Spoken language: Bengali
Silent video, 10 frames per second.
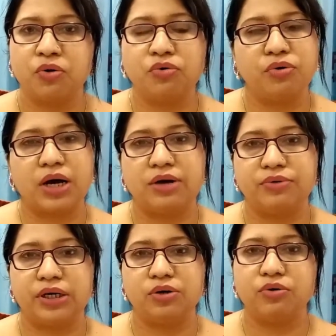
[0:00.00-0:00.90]
কোনো
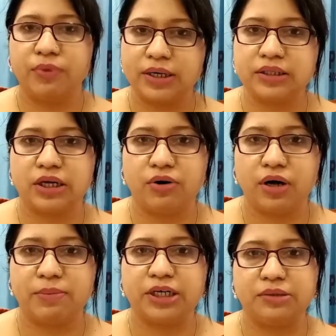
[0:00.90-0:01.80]
কারণে ওভারিতে
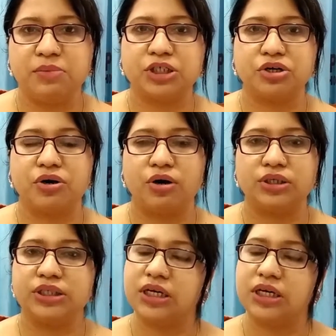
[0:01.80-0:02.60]
হয় বা ডিম্বাশয় হয়